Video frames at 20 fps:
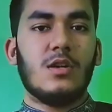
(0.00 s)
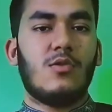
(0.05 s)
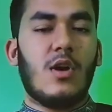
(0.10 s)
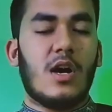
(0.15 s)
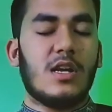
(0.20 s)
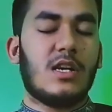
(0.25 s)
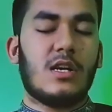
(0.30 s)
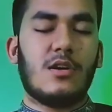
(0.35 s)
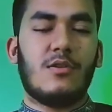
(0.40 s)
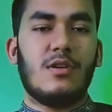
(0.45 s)
তো
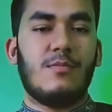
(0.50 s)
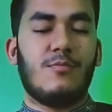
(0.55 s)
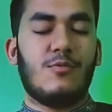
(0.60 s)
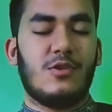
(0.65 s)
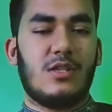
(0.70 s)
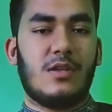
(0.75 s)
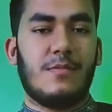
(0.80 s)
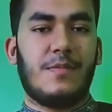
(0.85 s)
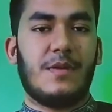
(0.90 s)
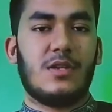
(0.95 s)
আশা করি
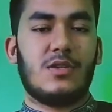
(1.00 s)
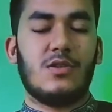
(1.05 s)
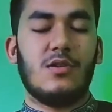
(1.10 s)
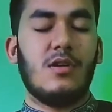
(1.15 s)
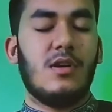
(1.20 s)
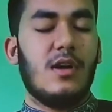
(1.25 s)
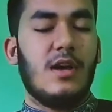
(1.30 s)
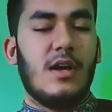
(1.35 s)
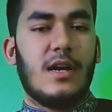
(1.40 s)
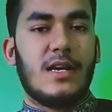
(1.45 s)
বুঝতে পেরেছো
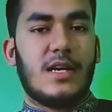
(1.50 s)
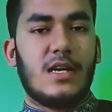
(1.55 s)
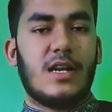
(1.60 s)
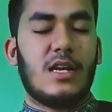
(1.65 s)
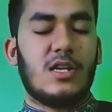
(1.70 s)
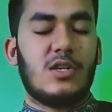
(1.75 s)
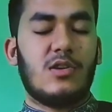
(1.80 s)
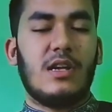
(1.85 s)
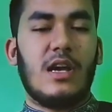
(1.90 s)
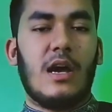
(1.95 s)
কারণ
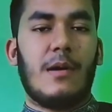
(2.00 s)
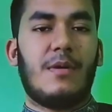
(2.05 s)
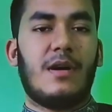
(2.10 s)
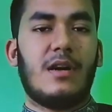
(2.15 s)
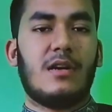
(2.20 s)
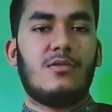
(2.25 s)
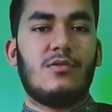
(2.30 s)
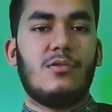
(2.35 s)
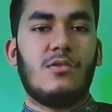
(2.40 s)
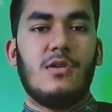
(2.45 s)
আসলে
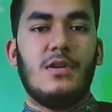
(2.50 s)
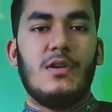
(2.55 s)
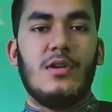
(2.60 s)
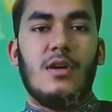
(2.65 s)
আমার তো